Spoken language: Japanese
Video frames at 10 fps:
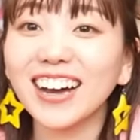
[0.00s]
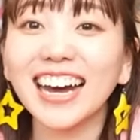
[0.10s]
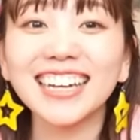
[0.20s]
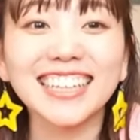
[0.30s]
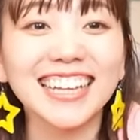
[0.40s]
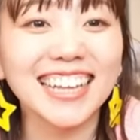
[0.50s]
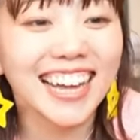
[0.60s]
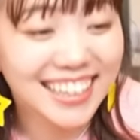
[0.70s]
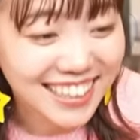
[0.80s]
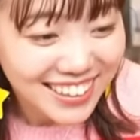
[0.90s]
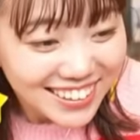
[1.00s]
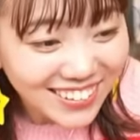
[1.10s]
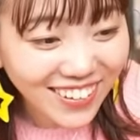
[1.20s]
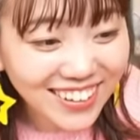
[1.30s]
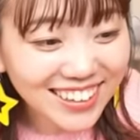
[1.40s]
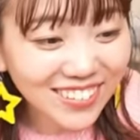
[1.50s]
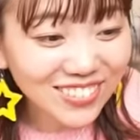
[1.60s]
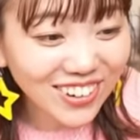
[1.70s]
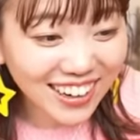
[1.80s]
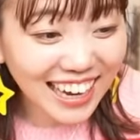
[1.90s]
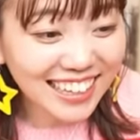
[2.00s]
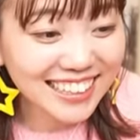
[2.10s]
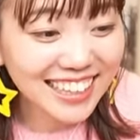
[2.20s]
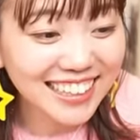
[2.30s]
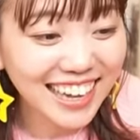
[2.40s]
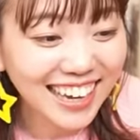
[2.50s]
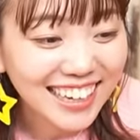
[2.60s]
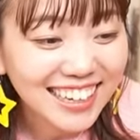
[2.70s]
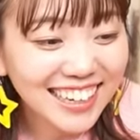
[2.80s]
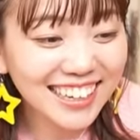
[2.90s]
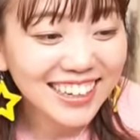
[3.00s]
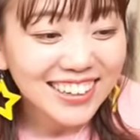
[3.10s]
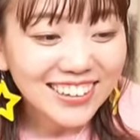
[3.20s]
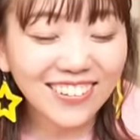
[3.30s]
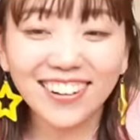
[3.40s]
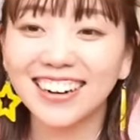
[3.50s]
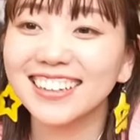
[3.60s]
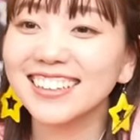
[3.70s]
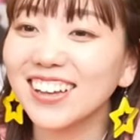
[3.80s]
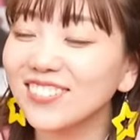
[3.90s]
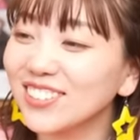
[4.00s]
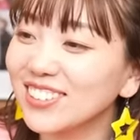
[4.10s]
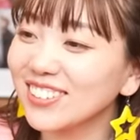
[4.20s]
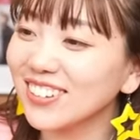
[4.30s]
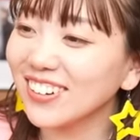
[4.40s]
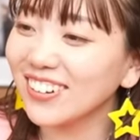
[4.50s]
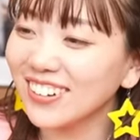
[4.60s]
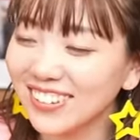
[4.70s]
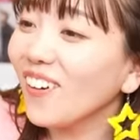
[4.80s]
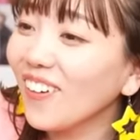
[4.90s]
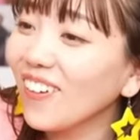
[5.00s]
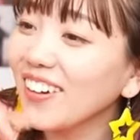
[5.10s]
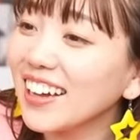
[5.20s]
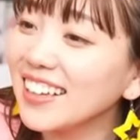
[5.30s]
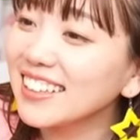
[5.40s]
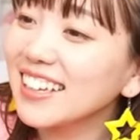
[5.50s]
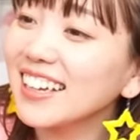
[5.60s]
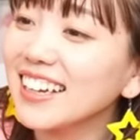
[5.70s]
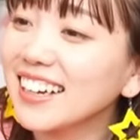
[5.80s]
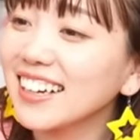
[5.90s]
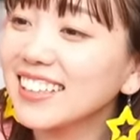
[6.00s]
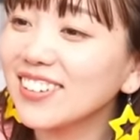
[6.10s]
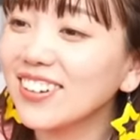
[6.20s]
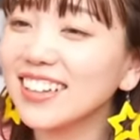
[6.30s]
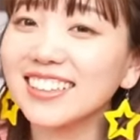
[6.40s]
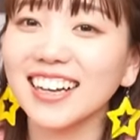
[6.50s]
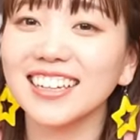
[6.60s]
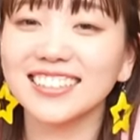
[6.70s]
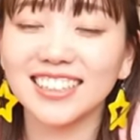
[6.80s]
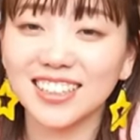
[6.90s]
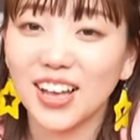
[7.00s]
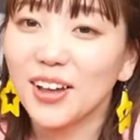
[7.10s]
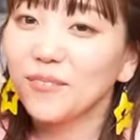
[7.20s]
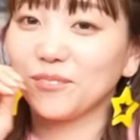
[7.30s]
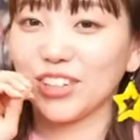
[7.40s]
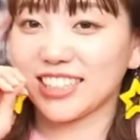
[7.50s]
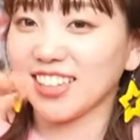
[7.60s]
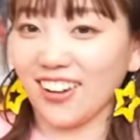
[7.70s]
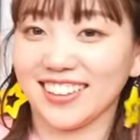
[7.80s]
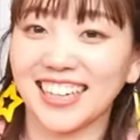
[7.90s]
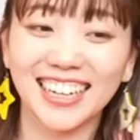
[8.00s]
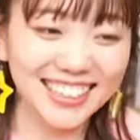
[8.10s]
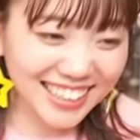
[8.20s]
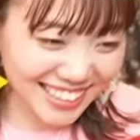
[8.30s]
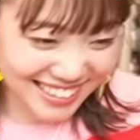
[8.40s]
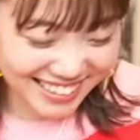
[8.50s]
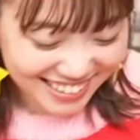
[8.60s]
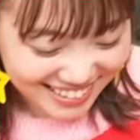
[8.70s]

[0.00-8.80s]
書いてない。こんな棒書いてない。これ寝袋を、微笑んで書き終えたはずなバシャーって感じ。